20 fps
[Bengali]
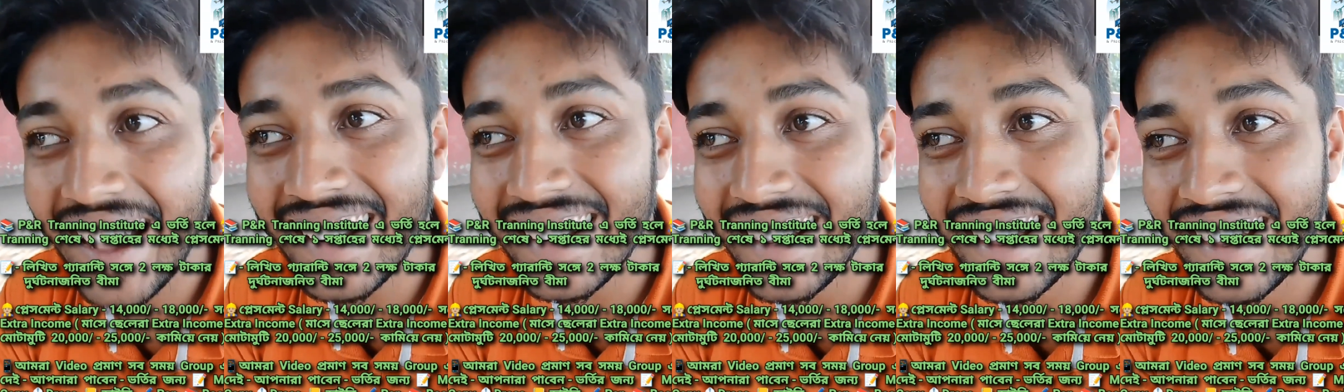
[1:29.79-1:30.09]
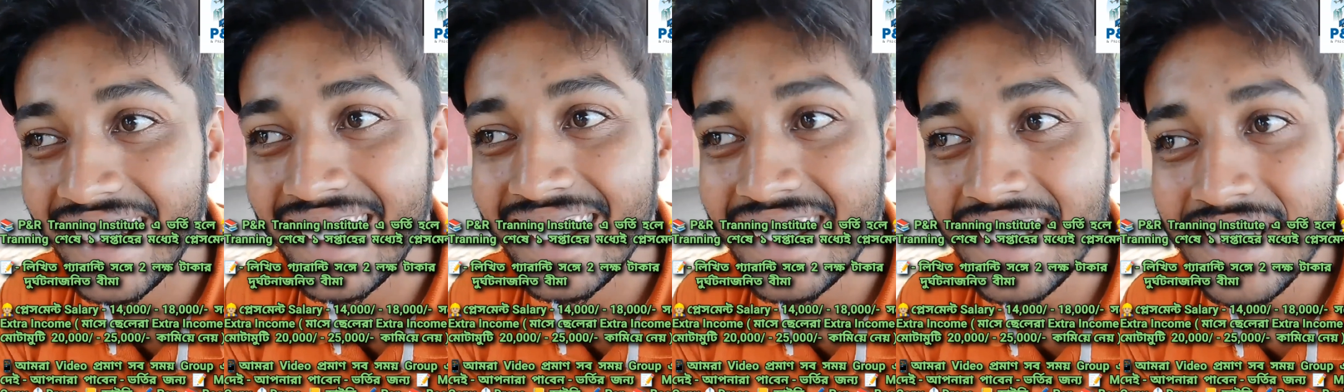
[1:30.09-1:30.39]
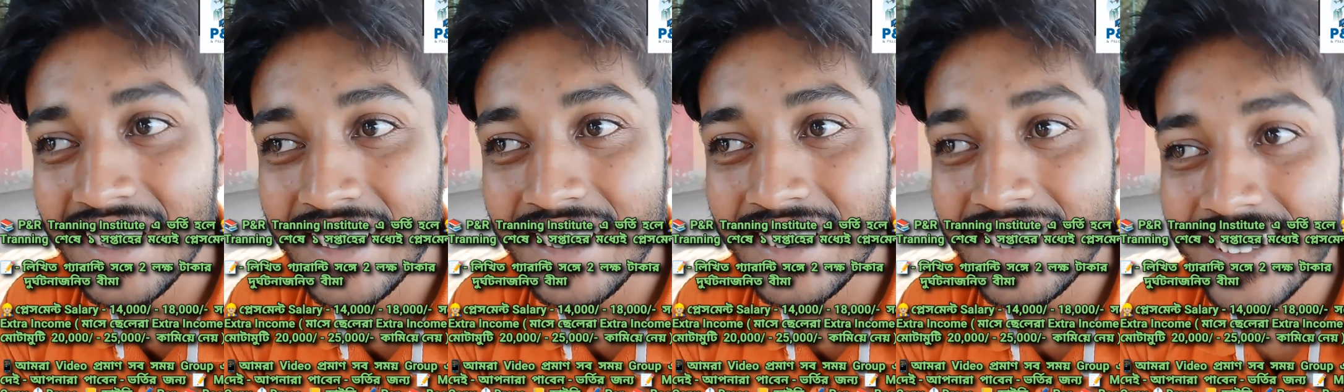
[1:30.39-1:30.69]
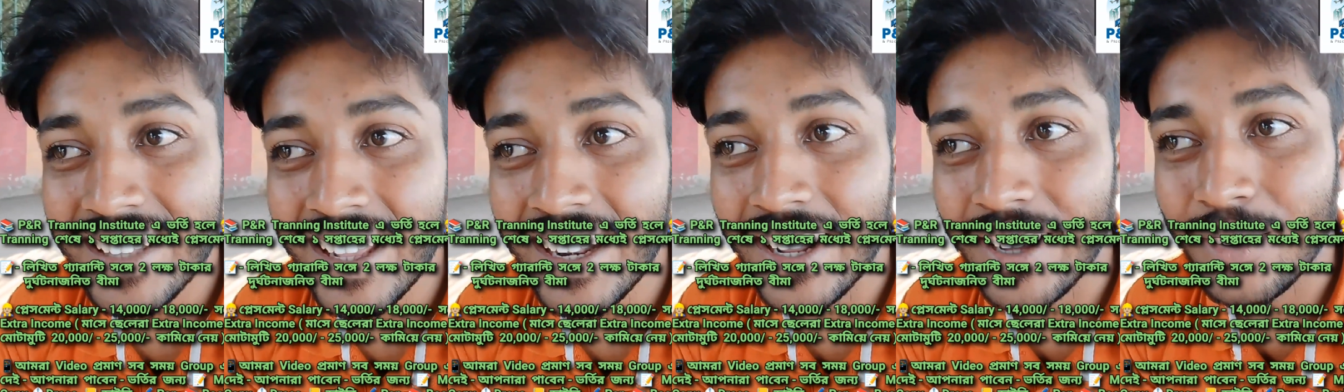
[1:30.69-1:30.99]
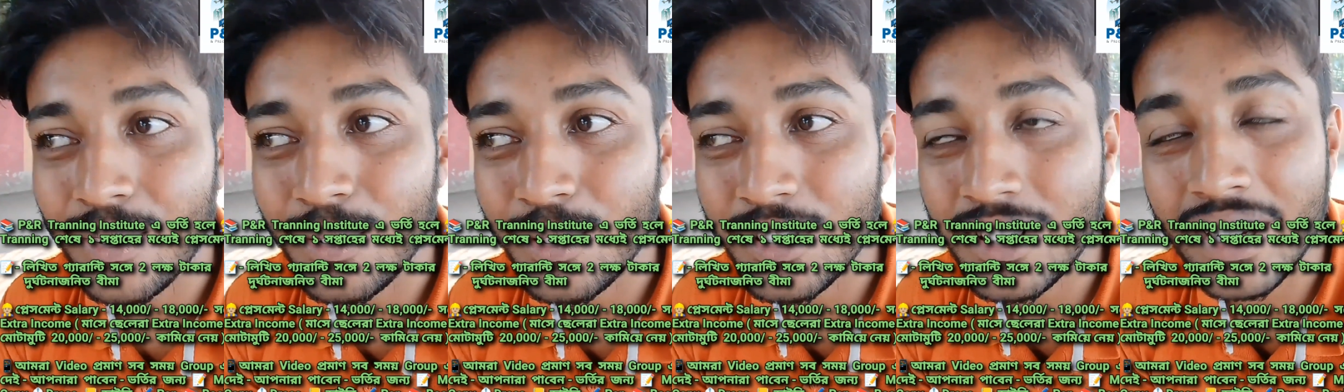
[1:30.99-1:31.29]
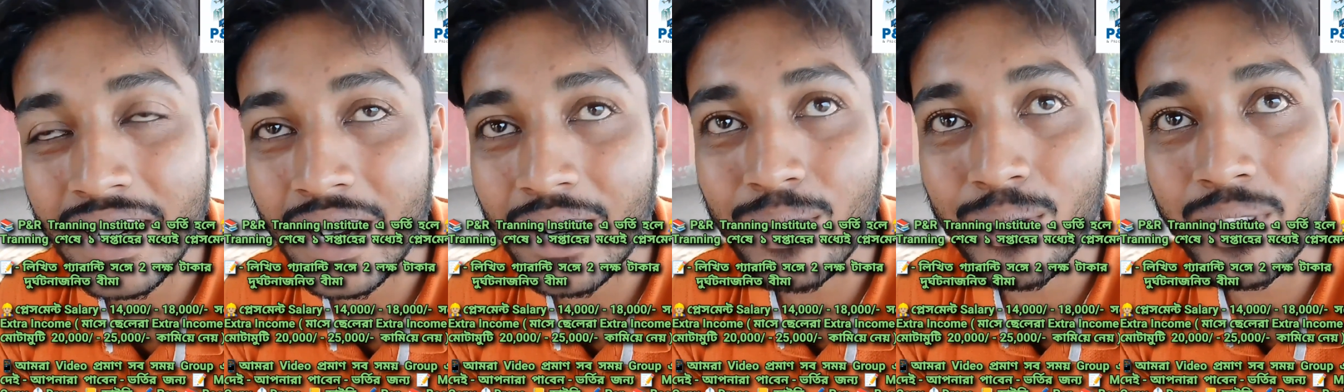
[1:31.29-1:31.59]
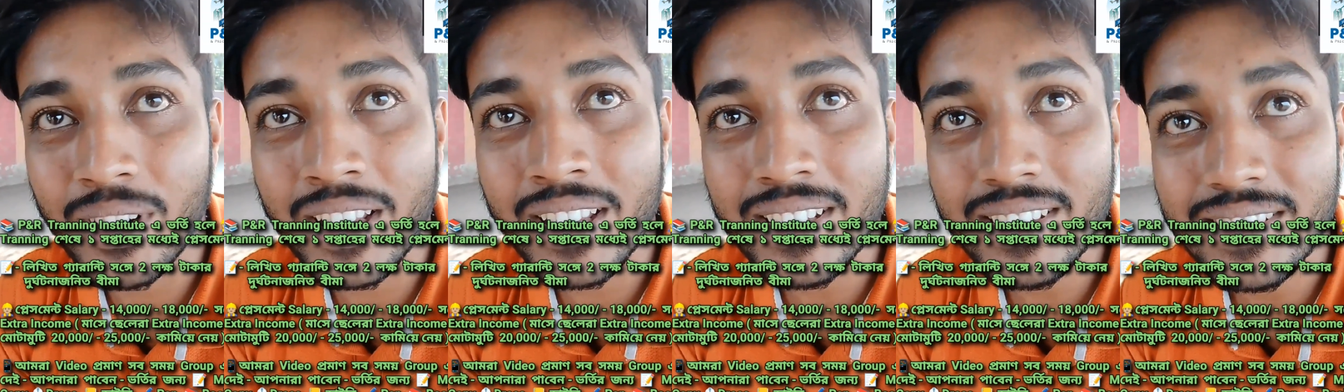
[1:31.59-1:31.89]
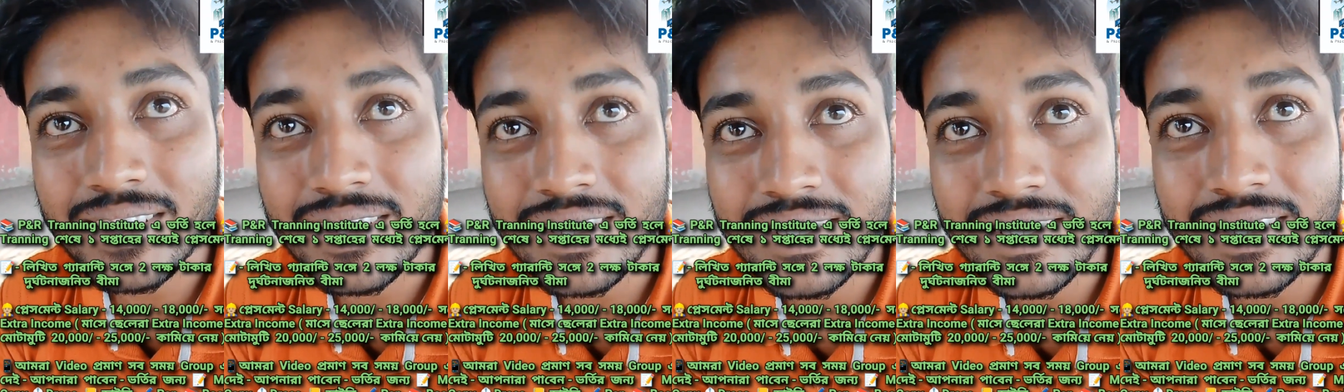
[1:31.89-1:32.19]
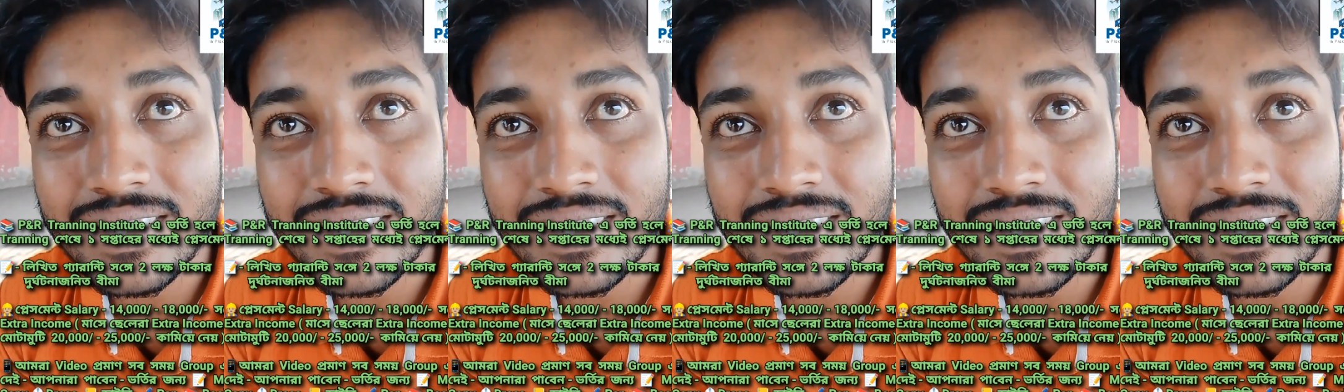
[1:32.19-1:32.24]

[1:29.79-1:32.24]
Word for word: আমরা শিখিয়ে দিয়েছি বলে না বলছো না, কোনো শেখানো নেই